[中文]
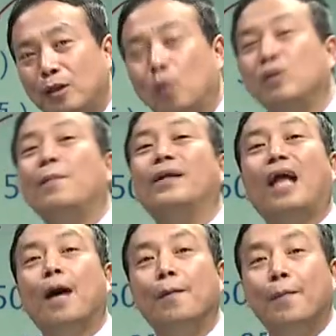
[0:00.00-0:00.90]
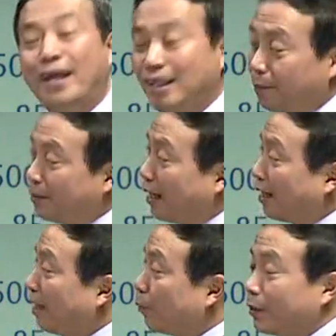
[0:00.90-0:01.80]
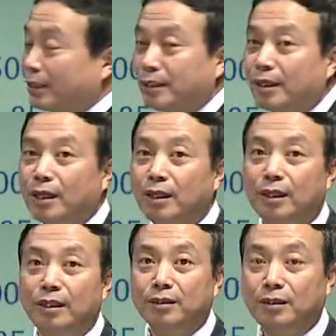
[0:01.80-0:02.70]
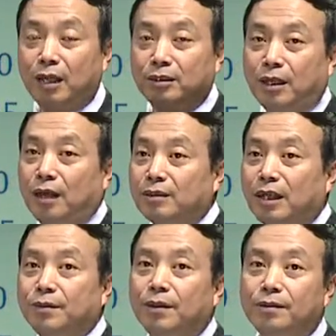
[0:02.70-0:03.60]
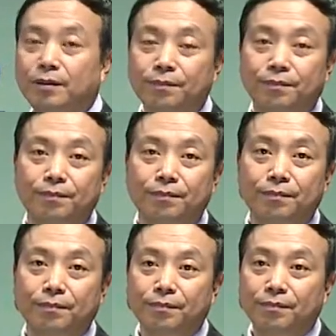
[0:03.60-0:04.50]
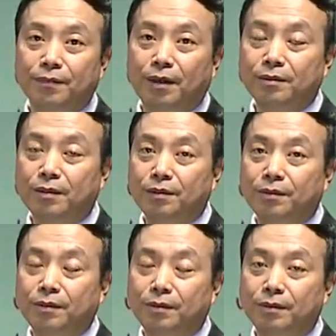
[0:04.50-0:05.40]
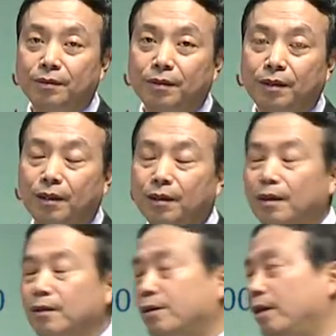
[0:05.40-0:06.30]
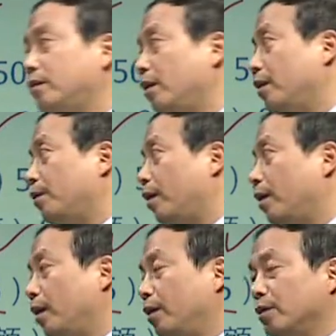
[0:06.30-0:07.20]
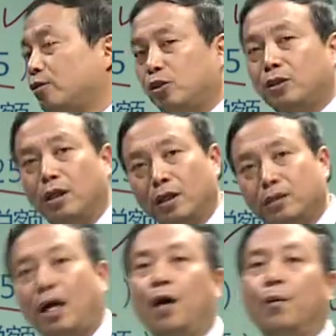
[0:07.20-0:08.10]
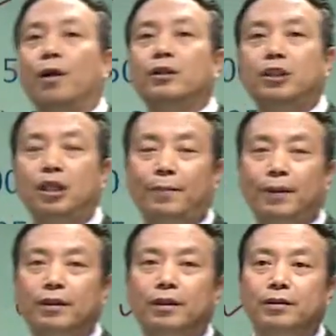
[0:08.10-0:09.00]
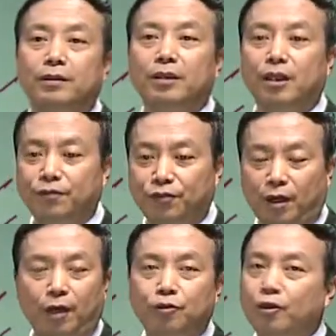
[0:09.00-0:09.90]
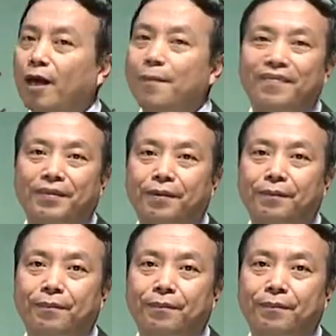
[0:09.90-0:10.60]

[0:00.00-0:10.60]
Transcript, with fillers: 有那么难吗？没那么难，看多简单。当时考差错更正，差错更正。所以这一块内容就是掌握基本的，应付考试应该没问题。